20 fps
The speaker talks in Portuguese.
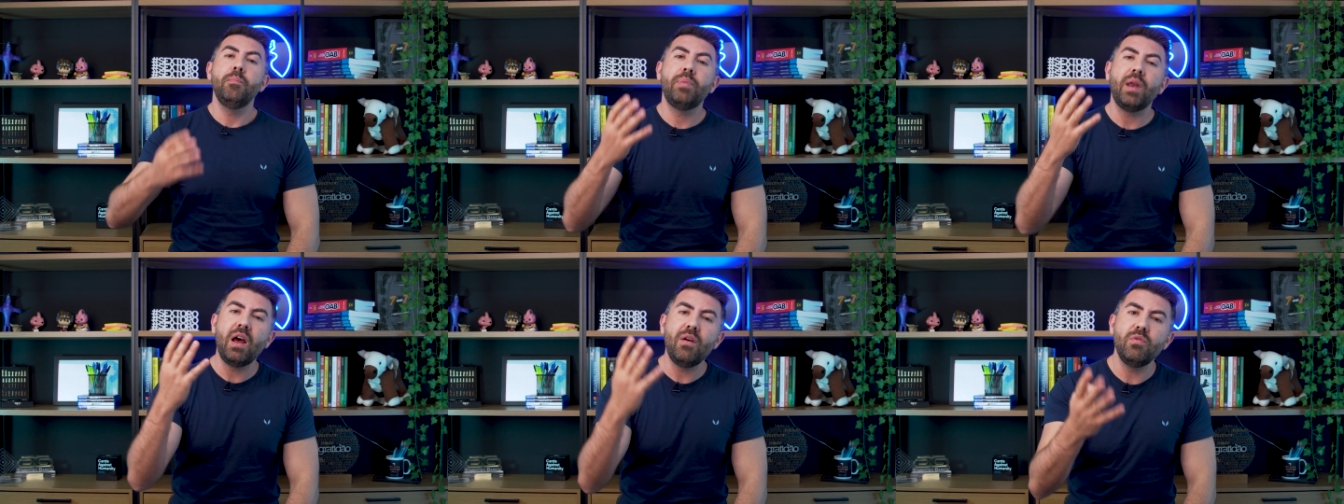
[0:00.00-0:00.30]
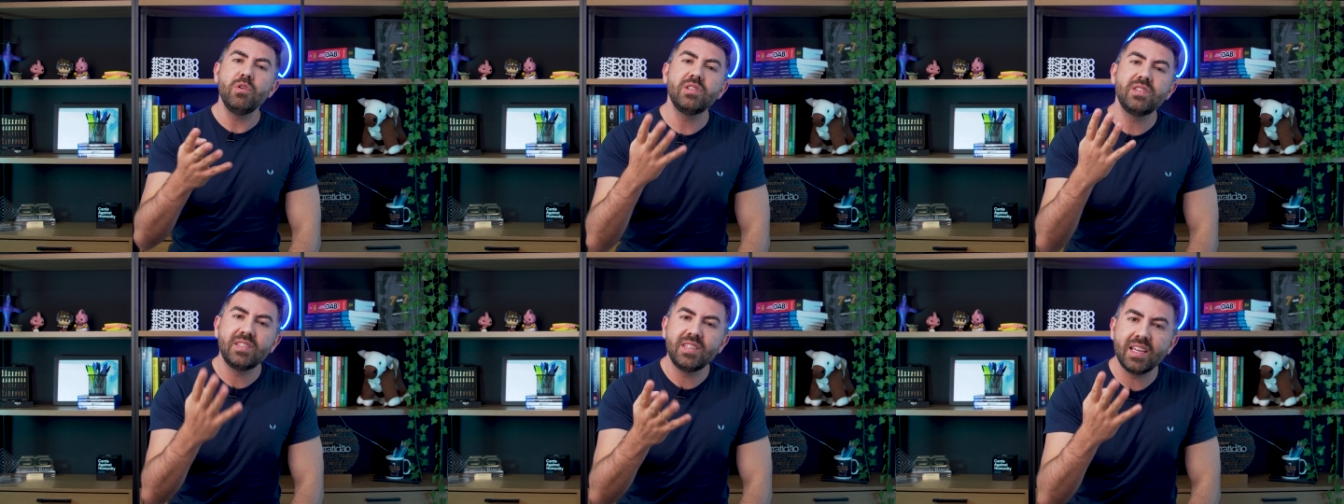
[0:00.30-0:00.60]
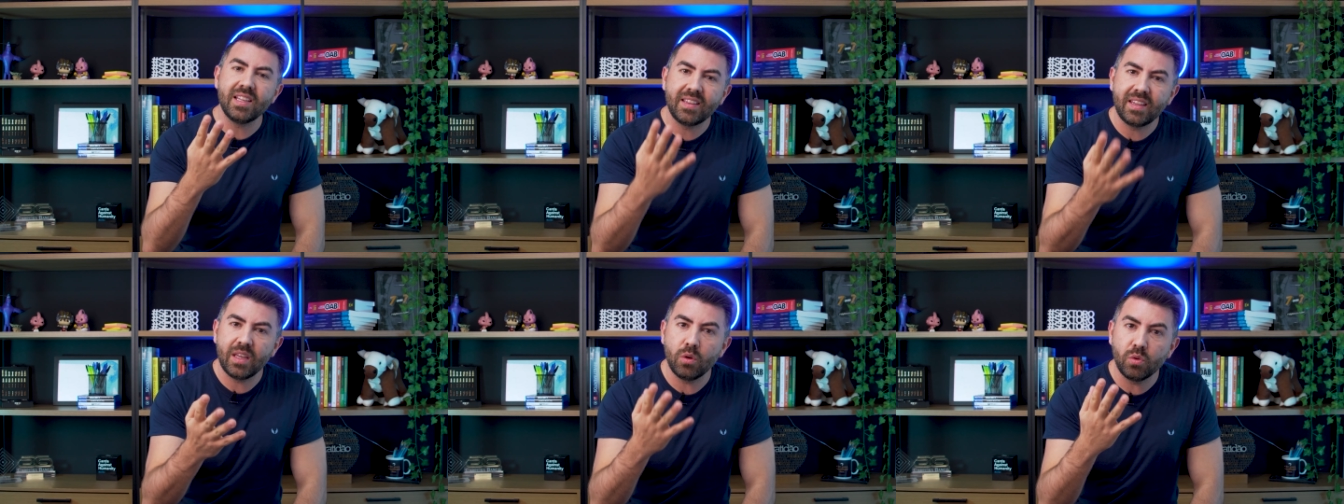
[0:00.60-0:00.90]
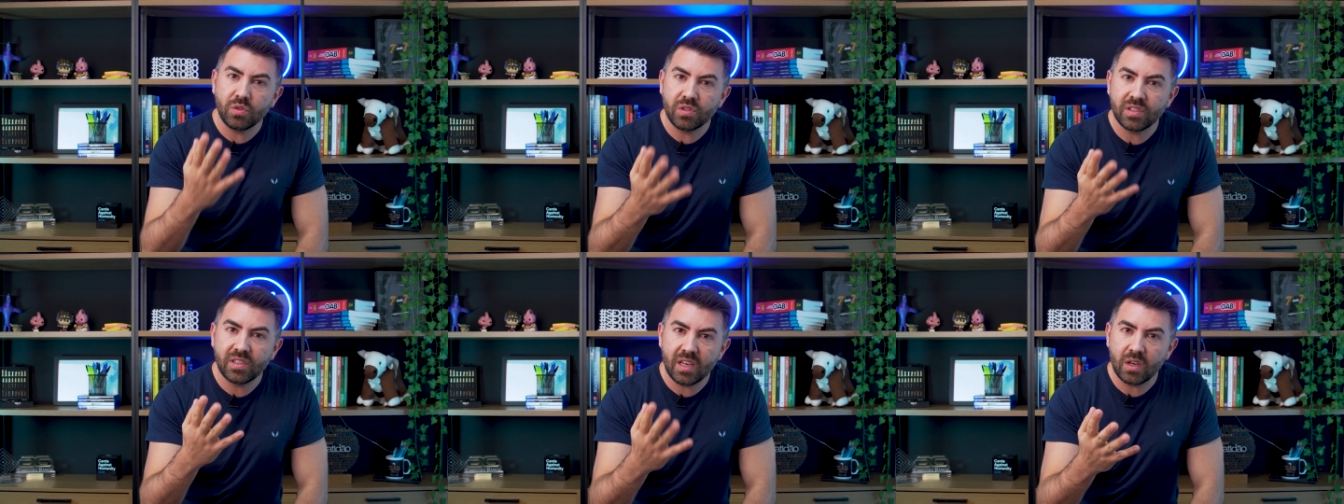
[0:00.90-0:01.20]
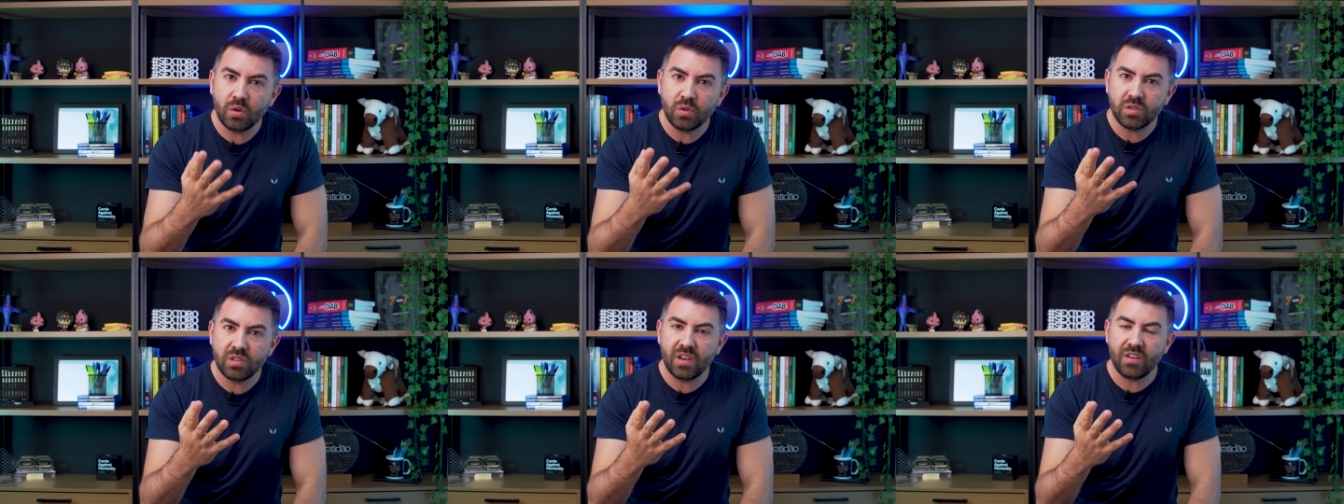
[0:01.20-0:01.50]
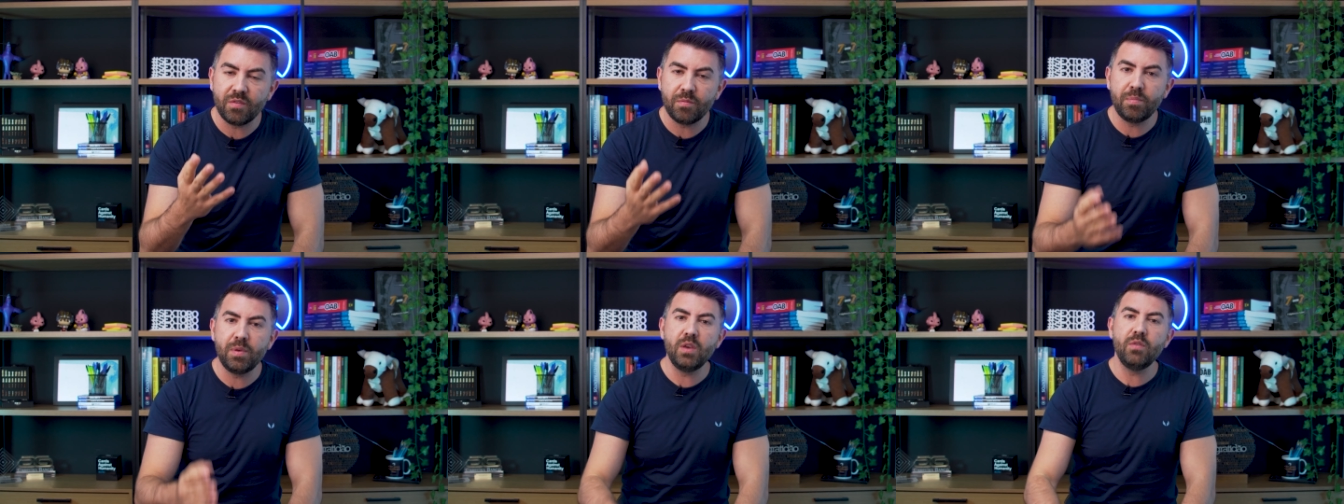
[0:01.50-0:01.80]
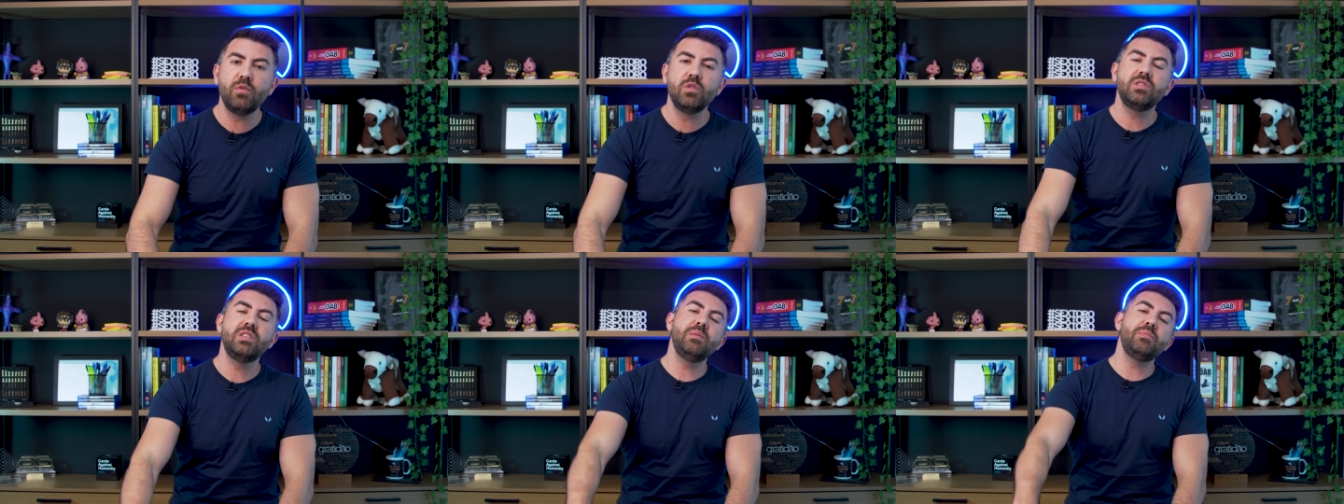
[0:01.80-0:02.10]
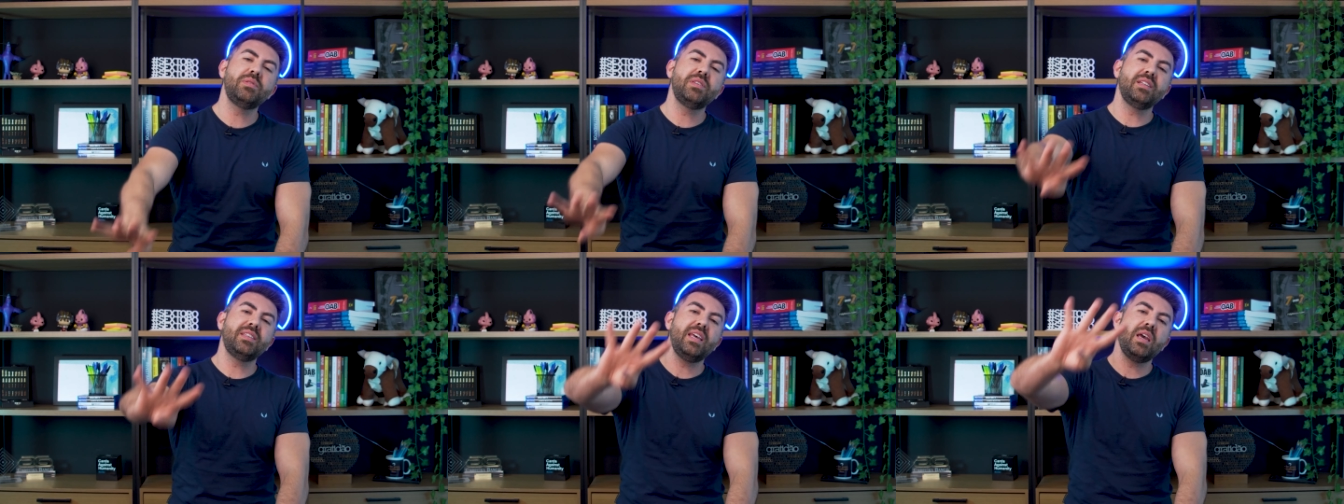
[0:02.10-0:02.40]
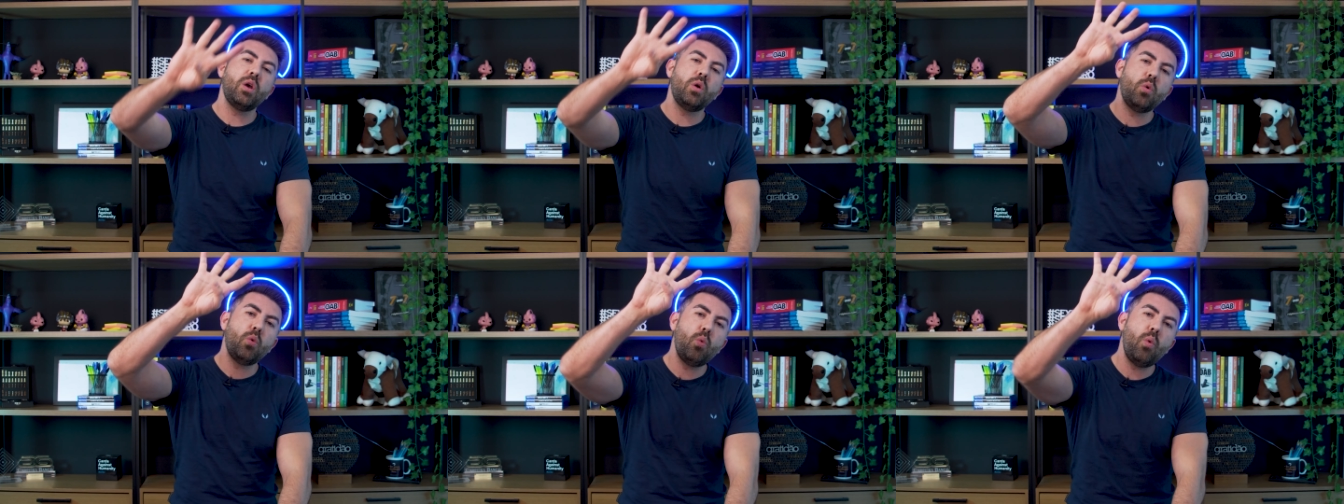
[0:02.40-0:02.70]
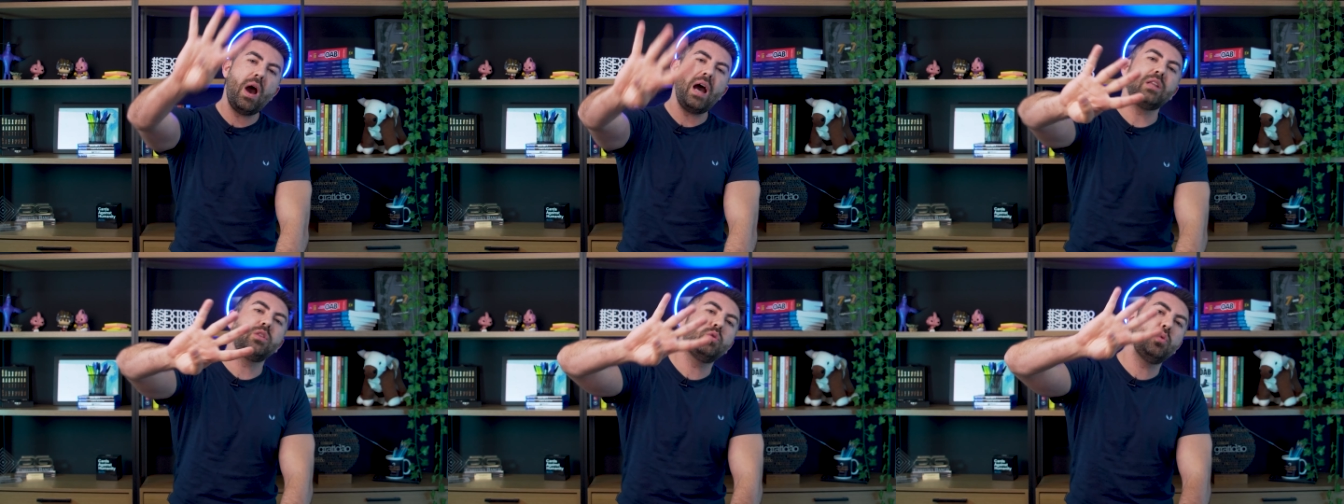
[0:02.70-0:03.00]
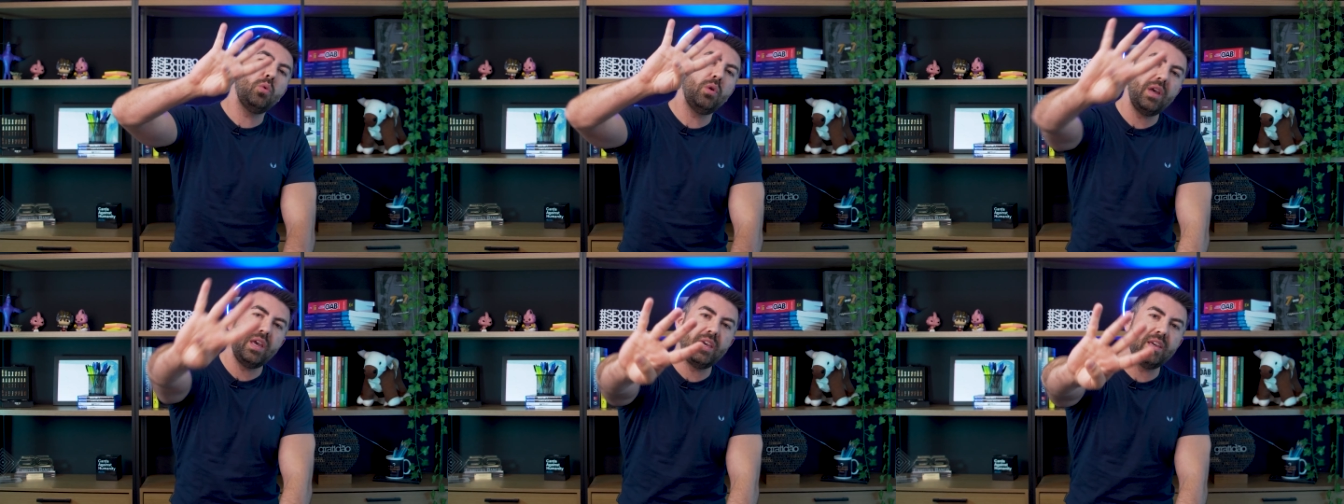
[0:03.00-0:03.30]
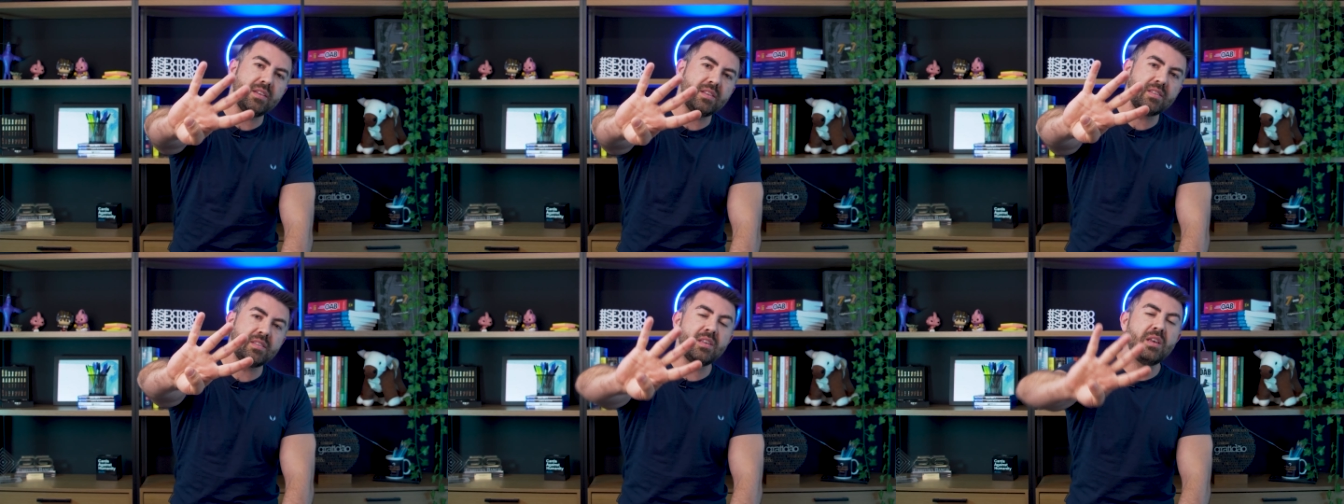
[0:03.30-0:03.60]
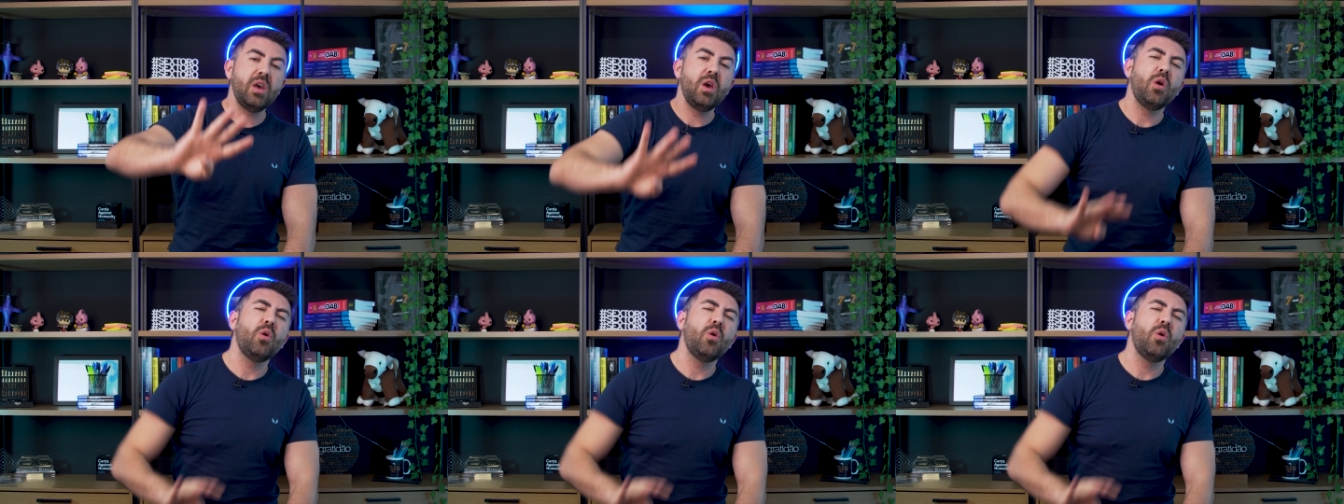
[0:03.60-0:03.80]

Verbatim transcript: Para você ter o selo CFP, você precisa ter quatro E's